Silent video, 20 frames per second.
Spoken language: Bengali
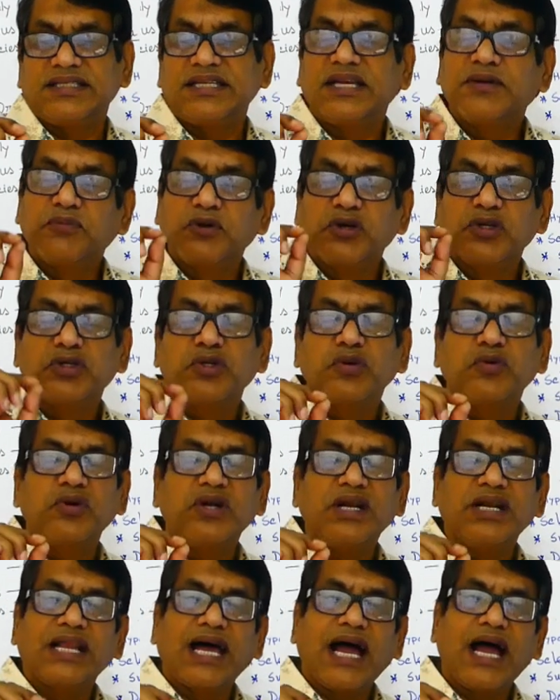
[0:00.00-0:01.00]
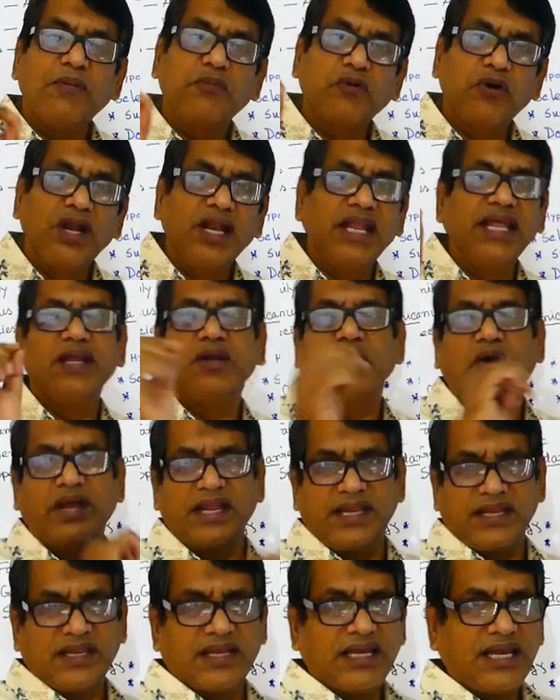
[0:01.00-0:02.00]
যে বৈশিষ্ট্যগুলো না বললেই
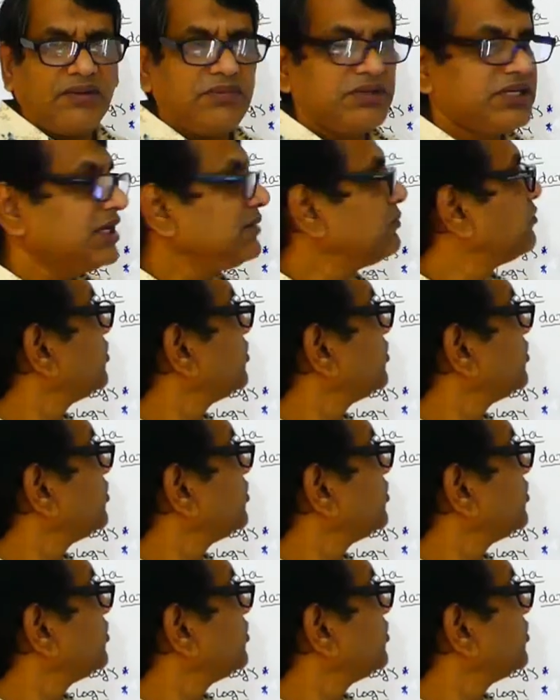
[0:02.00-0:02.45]
নয় আমি সেই